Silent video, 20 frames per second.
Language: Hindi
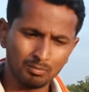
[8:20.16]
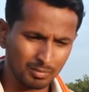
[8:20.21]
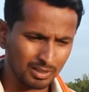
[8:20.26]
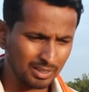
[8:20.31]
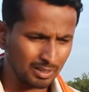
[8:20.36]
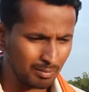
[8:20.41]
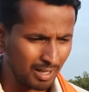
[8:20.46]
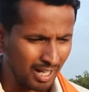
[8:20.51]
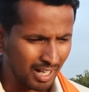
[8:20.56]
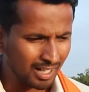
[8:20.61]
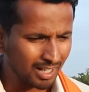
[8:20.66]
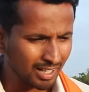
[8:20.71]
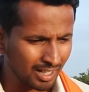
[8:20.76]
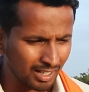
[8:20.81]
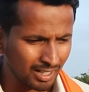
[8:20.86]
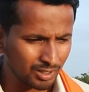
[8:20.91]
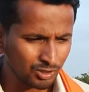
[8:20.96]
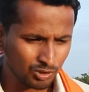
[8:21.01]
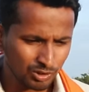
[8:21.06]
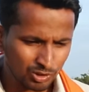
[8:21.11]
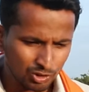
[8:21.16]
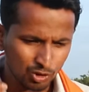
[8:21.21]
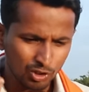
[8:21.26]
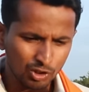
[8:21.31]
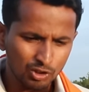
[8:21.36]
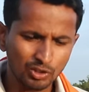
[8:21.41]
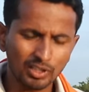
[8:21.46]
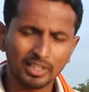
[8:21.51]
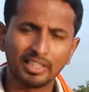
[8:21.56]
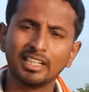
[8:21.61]
मतलब अलग अलग जो
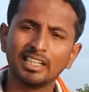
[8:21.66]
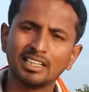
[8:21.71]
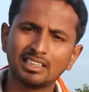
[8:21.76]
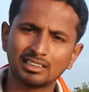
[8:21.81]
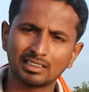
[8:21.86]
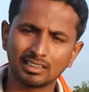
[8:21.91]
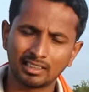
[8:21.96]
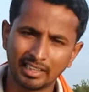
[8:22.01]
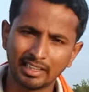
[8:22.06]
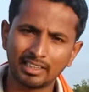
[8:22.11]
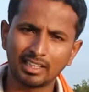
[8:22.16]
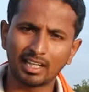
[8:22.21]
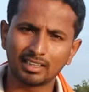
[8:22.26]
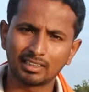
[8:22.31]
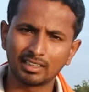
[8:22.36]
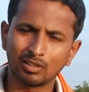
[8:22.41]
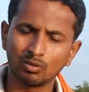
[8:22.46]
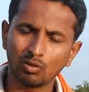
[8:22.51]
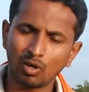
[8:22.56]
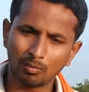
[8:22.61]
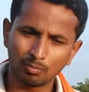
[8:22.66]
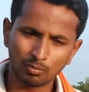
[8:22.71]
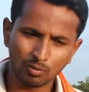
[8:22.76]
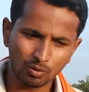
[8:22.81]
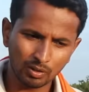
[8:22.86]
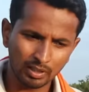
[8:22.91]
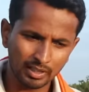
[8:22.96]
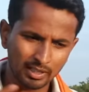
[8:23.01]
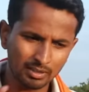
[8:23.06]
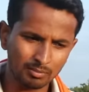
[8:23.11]
छोटे छोटे कीट कीट आते हैं वो
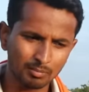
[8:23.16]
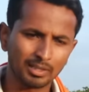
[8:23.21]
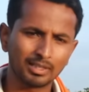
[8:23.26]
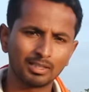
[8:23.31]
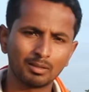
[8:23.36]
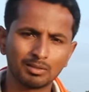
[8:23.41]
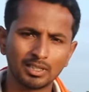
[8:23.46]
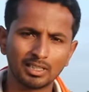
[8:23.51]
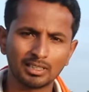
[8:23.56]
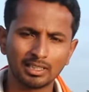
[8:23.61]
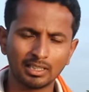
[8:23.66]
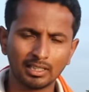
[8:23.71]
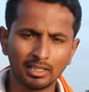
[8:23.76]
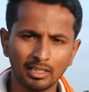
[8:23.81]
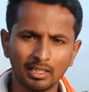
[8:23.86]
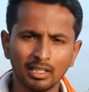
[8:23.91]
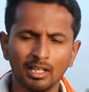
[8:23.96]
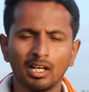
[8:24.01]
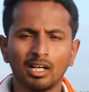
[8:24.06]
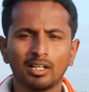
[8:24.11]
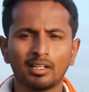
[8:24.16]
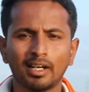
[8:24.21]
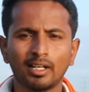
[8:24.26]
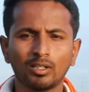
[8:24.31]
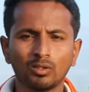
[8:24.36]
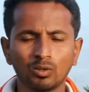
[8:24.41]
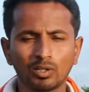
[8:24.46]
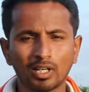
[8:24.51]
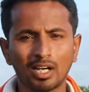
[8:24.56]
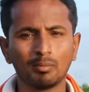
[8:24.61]
आपको कीट मतलब जैसे कि
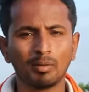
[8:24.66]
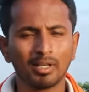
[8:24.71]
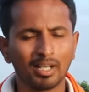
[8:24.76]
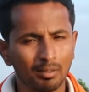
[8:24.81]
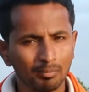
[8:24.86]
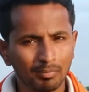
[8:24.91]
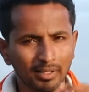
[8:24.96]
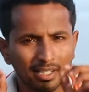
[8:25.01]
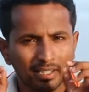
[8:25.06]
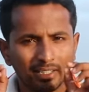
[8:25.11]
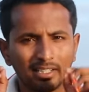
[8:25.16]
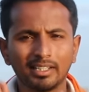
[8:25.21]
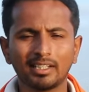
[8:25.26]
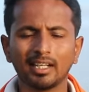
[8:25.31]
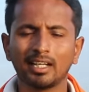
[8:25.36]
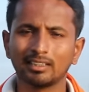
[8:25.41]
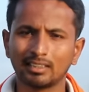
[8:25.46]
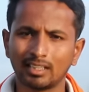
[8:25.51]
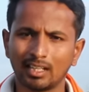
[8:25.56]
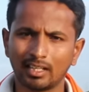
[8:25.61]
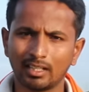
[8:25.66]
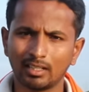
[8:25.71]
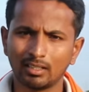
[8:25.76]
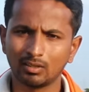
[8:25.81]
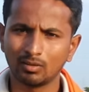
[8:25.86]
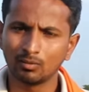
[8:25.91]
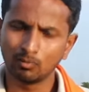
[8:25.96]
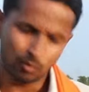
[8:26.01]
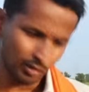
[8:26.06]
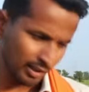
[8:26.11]
ट्राइकोग्रामा नाम का एक कीट आता है
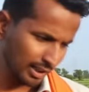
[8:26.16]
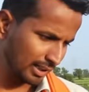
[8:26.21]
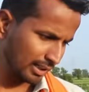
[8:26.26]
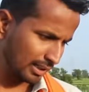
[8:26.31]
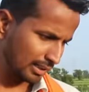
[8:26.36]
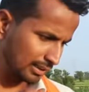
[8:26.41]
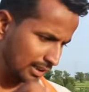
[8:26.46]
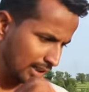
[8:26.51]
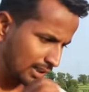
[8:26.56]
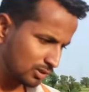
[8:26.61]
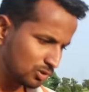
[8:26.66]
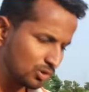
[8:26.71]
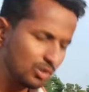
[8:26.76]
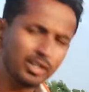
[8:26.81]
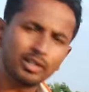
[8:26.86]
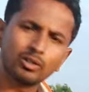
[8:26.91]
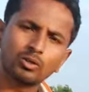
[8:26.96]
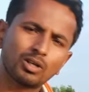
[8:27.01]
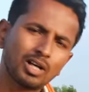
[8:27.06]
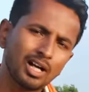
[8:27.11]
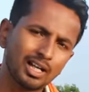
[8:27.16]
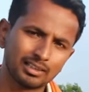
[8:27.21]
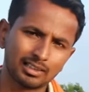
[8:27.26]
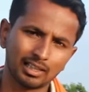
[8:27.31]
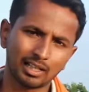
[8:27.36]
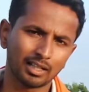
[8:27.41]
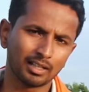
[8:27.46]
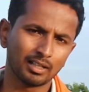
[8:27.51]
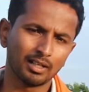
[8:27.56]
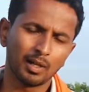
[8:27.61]
वो क्या करता है सुंडी को
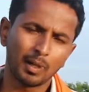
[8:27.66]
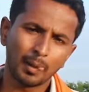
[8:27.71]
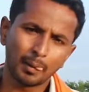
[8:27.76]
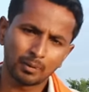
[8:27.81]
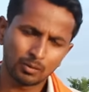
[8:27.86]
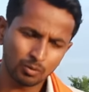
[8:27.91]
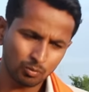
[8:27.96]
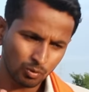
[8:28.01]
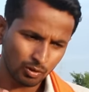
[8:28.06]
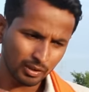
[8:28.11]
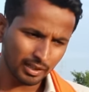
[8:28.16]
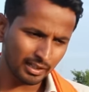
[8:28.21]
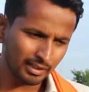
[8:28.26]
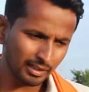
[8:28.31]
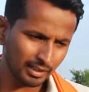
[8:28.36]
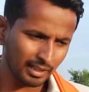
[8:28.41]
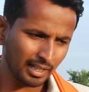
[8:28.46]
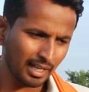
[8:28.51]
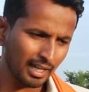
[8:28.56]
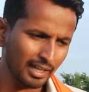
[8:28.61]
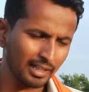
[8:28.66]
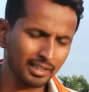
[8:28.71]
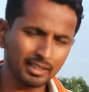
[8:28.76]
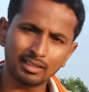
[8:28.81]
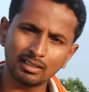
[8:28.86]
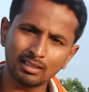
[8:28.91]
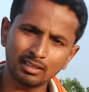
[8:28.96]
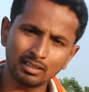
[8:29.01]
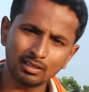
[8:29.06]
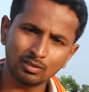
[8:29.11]
खाता है तो वो कीट क्या है
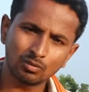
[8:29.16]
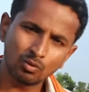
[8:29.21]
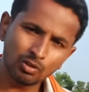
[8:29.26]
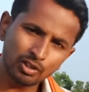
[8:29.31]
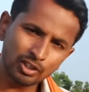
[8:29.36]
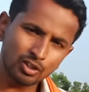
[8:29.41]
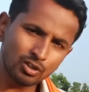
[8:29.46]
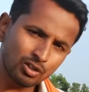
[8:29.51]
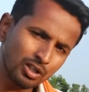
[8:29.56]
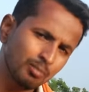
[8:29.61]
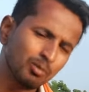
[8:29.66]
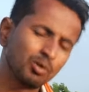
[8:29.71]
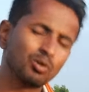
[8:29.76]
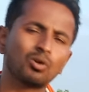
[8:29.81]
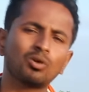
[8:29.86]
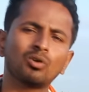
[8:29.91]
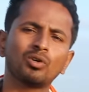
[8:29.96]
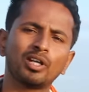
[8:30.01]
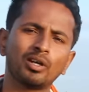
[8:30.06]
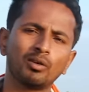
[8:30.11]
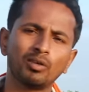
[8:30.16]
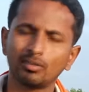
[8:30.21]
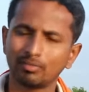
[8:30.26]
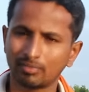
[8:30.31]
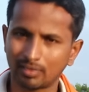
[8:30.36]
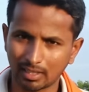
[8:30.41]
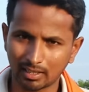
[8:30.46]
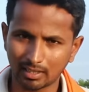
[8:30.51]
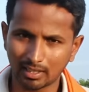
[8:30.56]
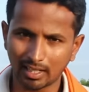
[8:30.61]
कि वो कीटों को हम लोगों को
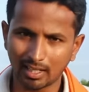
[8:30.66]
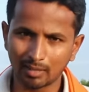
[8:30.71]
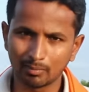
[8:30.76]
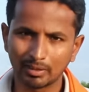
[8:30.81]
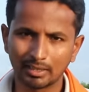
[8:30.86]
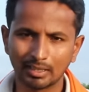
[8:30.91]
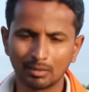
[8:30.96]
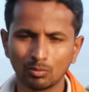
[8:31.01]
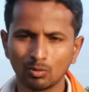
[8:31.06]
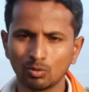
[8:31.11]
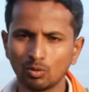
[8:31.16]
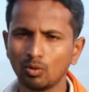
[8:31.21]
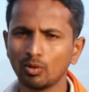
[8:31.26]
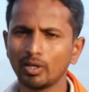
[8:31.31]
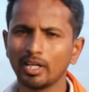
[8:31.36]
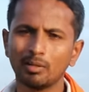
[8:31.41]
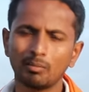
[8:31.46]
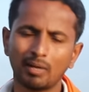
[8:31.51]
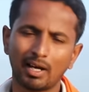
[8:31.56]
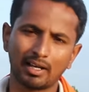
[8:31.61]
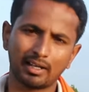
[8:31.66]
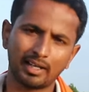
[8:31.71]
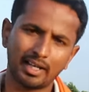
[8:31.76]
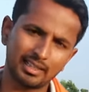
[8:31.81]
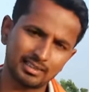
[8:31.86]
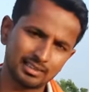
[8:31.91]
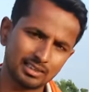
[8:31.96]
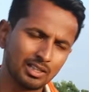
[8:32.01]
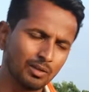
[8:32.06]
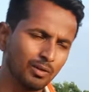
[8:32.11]
डेवलप करना है मतलब उनको नहीं मारना
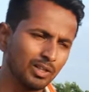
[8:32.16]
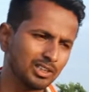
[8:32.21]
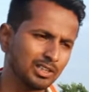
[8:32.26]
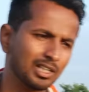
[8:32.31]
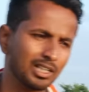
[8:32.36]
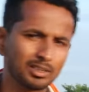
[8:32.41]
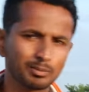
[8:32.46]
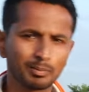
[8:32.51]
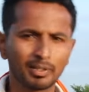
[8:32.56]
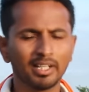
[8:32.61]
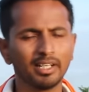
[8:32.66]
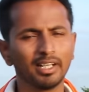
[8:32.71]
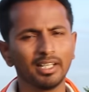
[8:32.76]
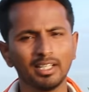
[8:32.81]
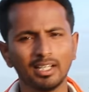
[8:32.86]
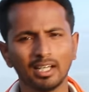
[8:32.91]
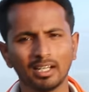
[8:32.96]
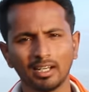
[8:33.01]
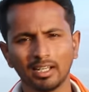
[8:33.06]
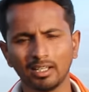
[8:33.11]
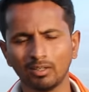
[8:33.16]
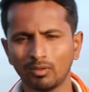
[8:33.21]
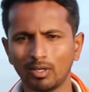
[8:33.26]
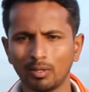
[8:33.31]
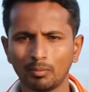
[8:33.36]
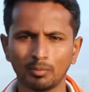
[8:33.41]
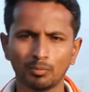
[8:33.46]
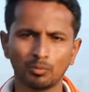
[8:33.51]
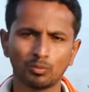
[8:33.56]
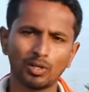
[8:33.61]
है ऐसे दवा का स्प्रे नहीं करना है कि
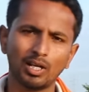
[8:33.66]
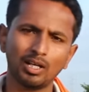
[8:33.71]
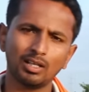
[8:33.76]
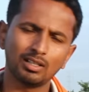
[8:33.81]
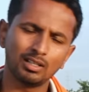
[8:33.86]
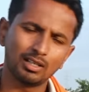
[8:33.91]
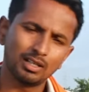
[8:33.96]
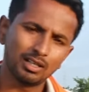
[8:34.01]
वहाँ पर पूरा